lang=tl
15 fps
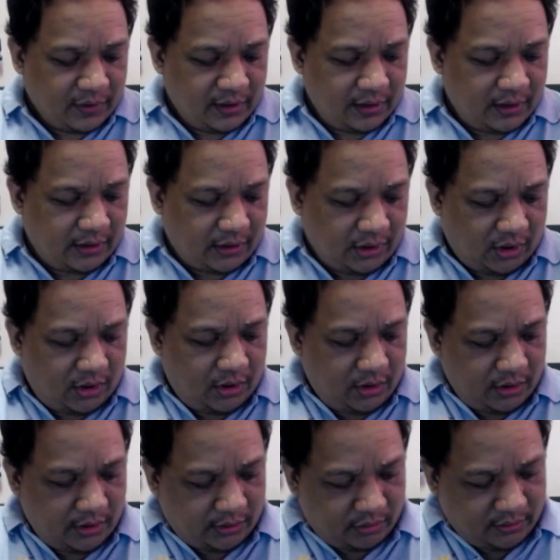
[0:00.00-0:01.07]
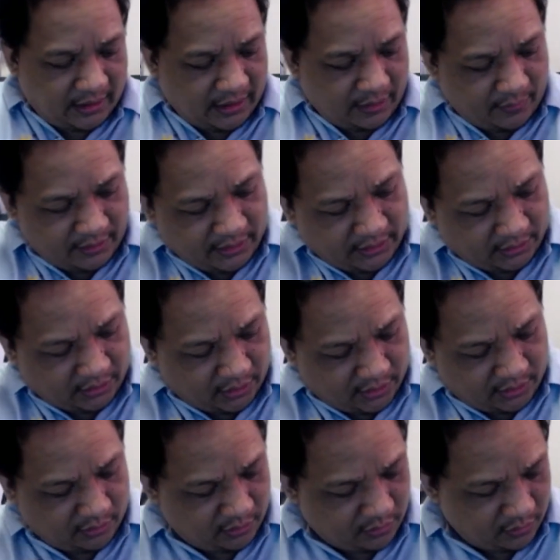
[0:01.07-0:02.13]
ito, itong dalawa dito is
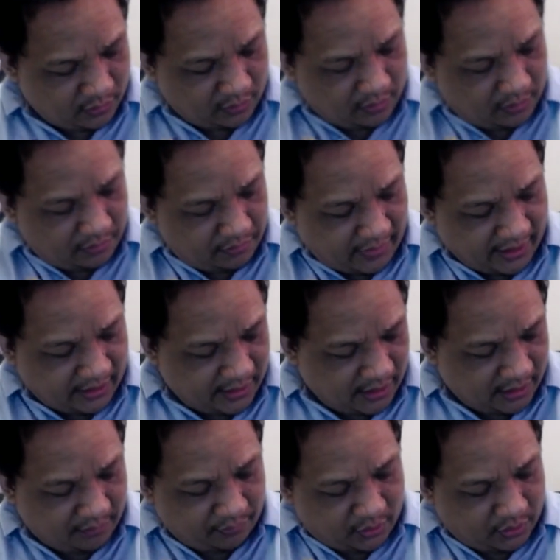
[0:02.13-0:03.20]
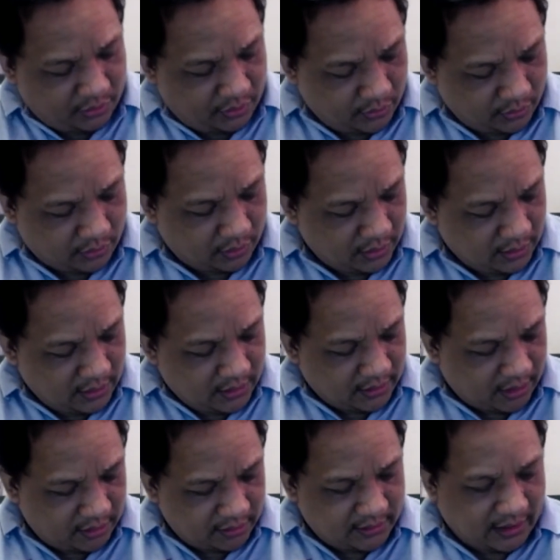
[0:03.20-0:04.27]
mic yan for sure.
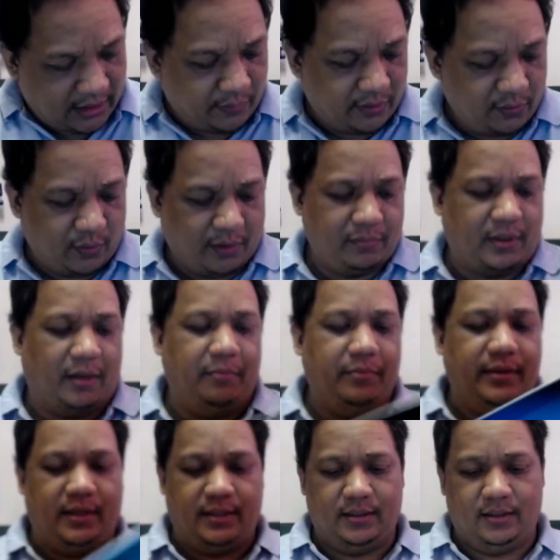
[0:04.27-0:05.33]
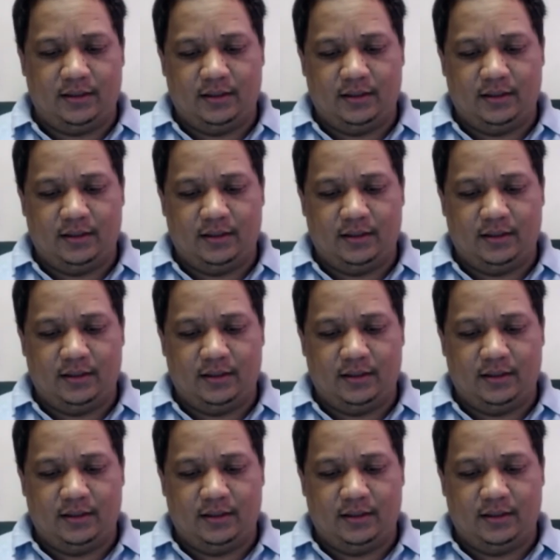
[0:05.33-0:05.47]
Tapos dalawa yung webcam niya.